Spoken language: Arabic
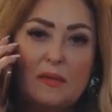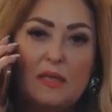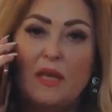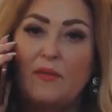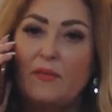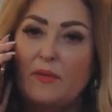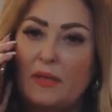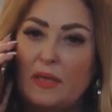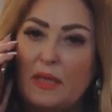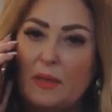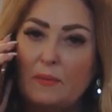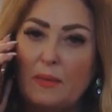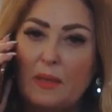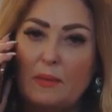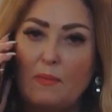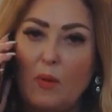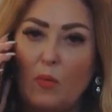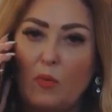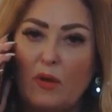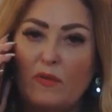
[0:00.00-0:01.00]
يا فندم
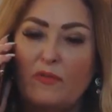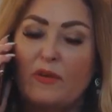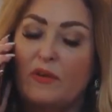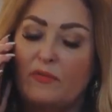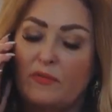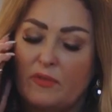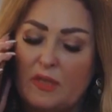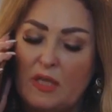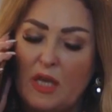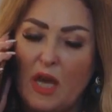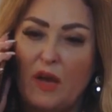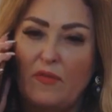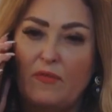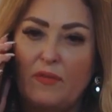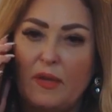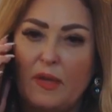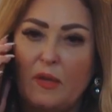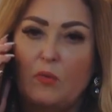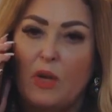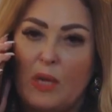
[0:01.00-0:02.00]
الموقف كان فضيحه
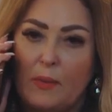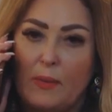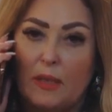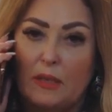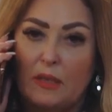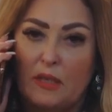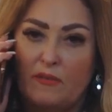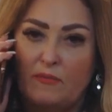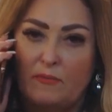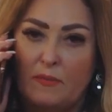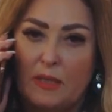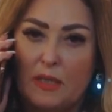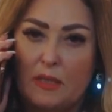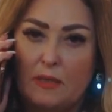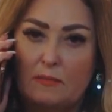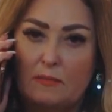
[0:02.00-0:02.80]
فعلا وانا بعترف بده